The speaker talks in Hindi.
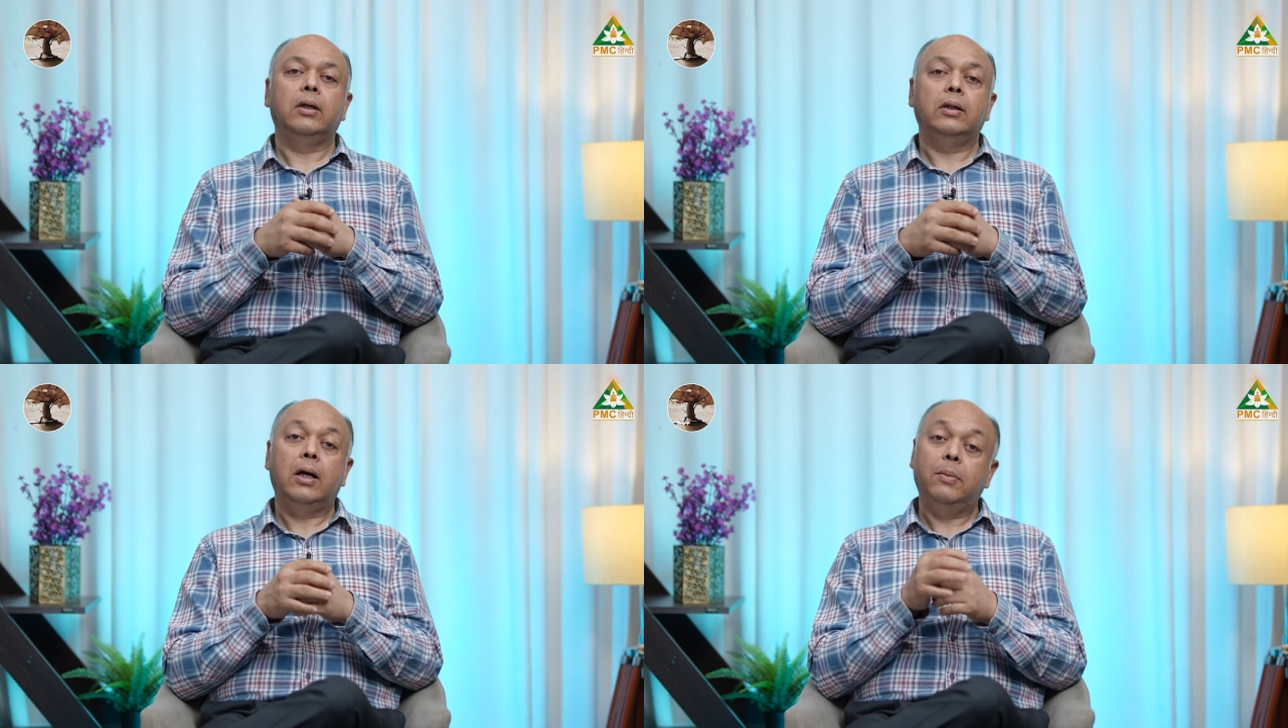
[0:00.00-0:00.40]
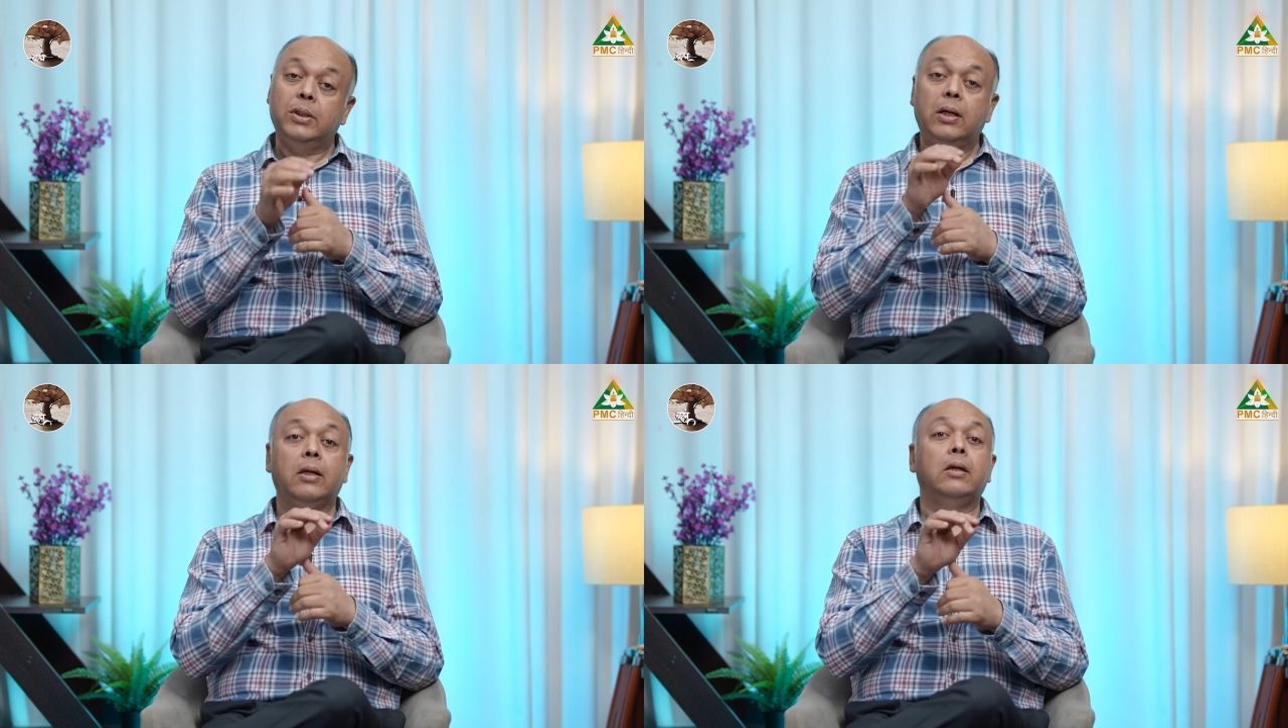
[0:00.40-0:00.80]
है अब
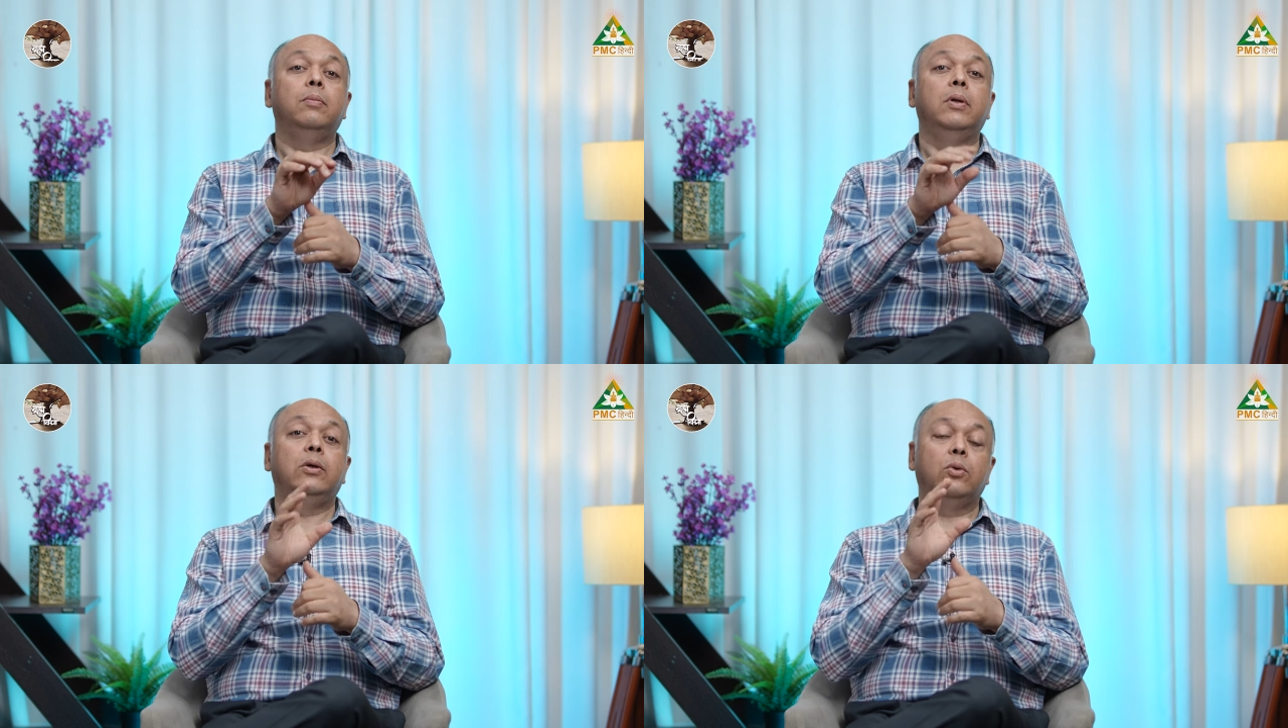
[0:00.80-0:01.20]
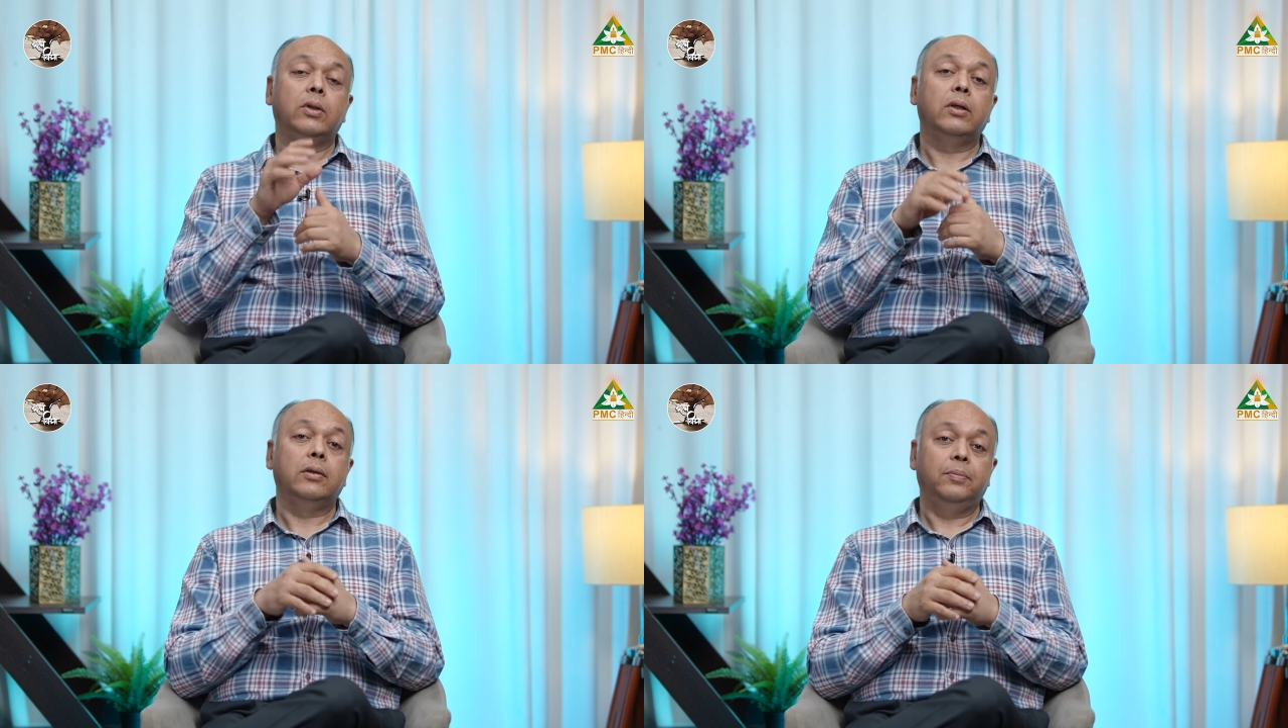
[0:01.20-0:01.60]
जाके कंप्लीट
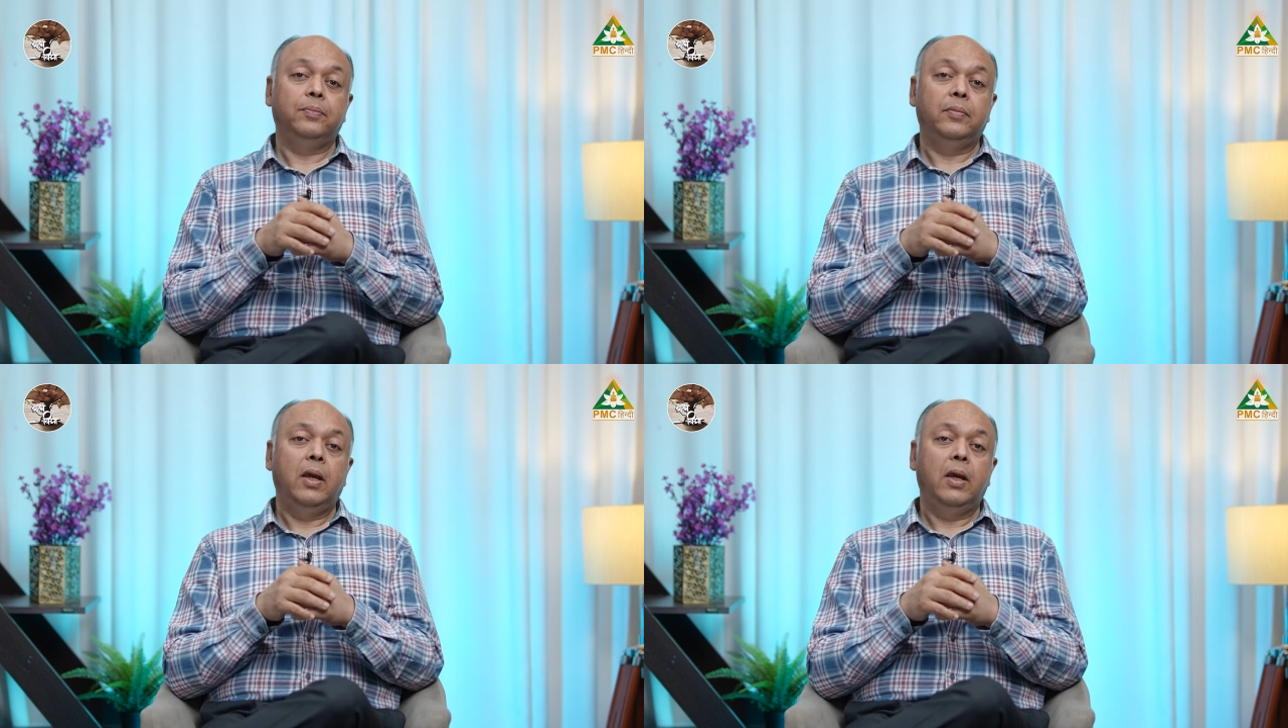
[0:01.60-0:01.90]
होता है